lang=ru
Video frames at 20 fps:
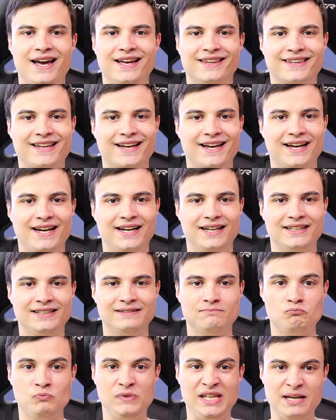Это
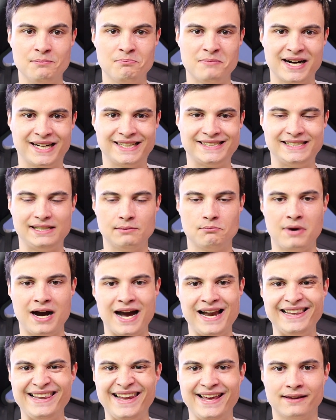не
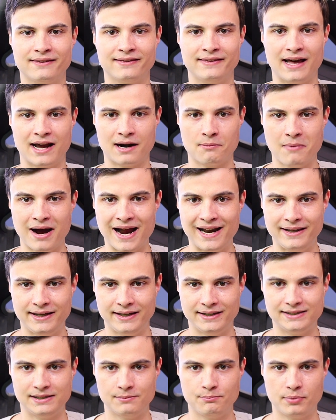максимальные
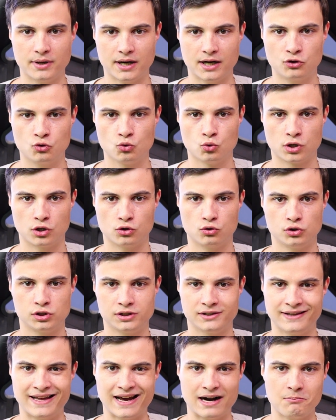нормальные температуры, то
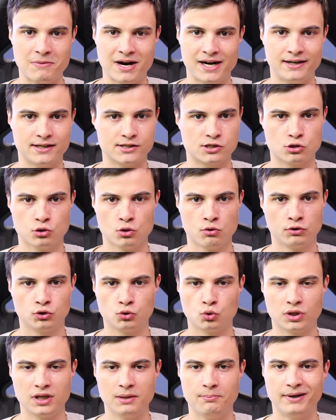есть нормально слово
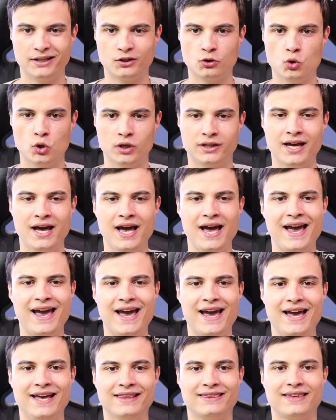тут не подходит
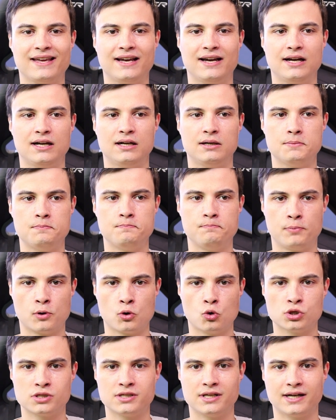это
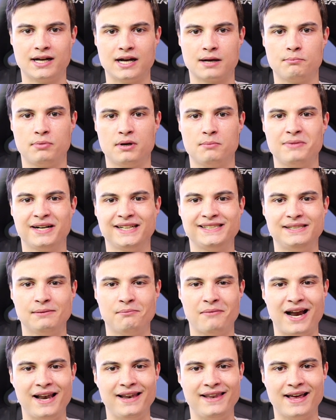просто как бы
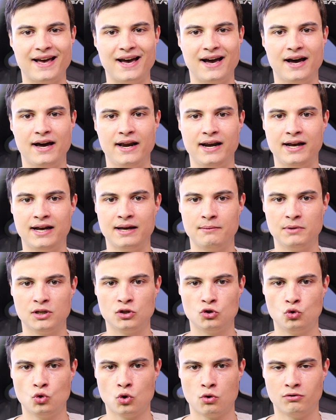максимально
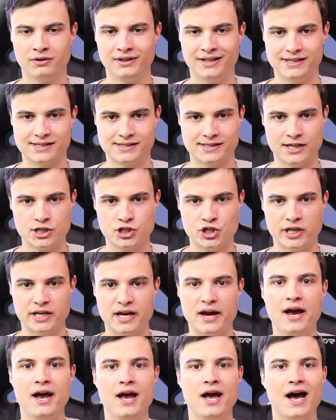рекомендованные
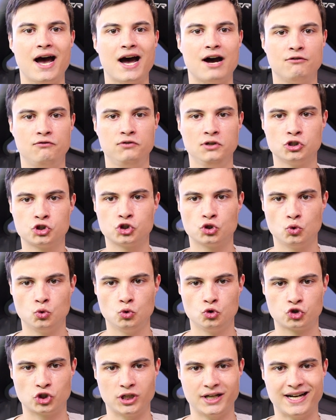значения, а выше
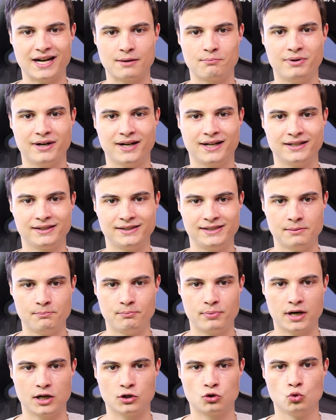уже как бы
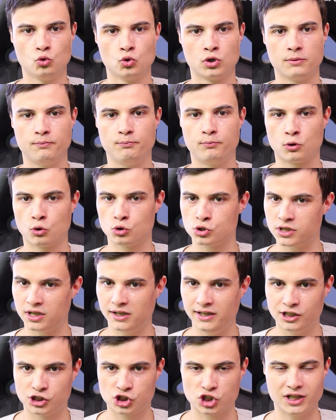температуры
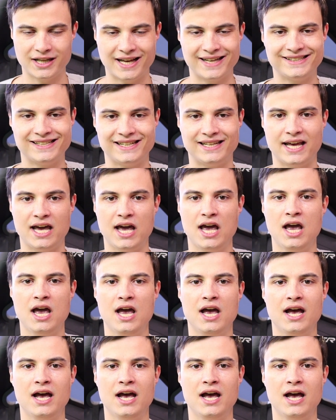просто нежелательны.